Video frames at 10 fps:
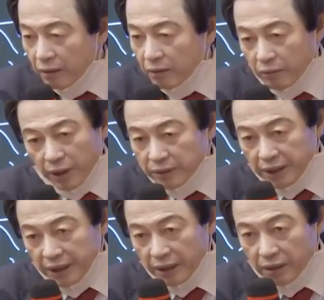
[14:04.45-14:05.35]
어 왜
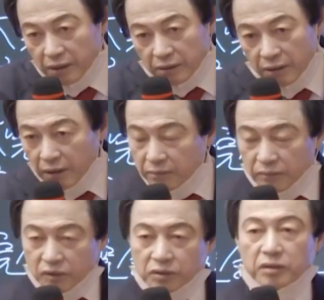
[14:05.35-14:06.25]
그래? 아,
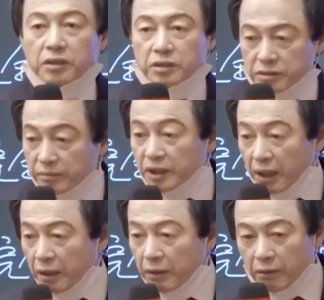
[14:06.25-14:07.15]
그런 일이
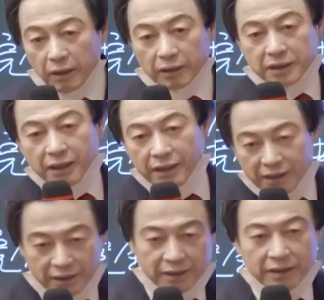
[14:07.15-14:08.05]
있습니다. 어,
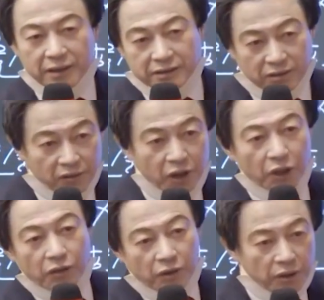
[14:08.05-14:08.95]
계속
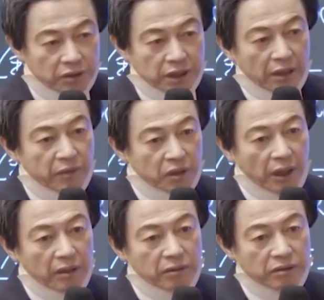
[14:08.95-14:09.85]
회장
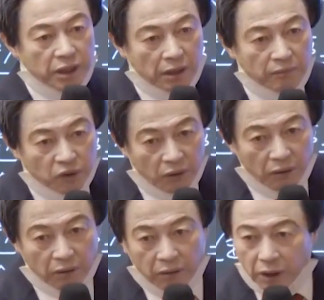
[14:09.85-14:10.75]
밑에 있는
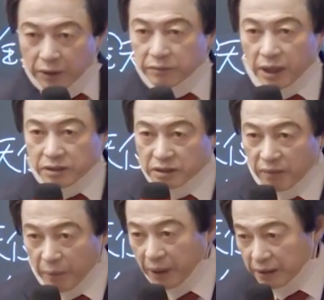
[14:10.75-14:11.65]
사람도
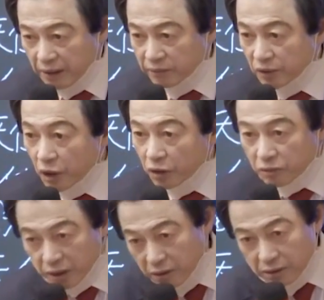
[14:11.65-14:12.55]
대천사만 받아놓으면
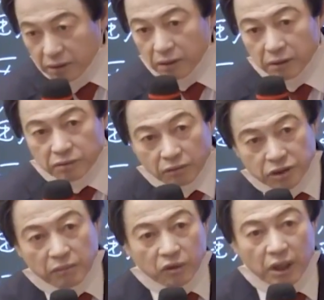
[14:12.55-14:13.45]
계속
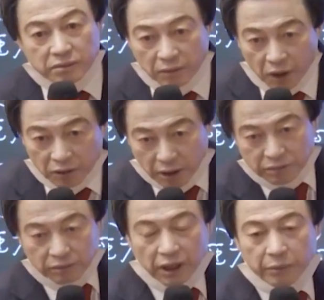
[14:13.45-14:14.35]
질문해서
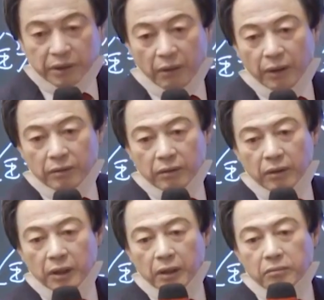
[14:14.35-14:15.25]
계속 답이 나와요.
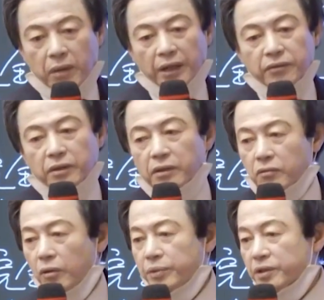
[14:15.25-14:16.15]
맞는
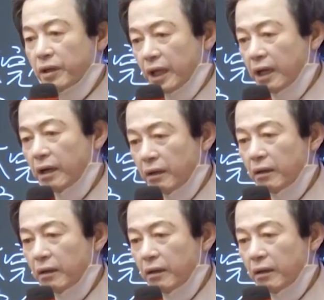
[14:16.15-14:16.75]
컴퓨터야.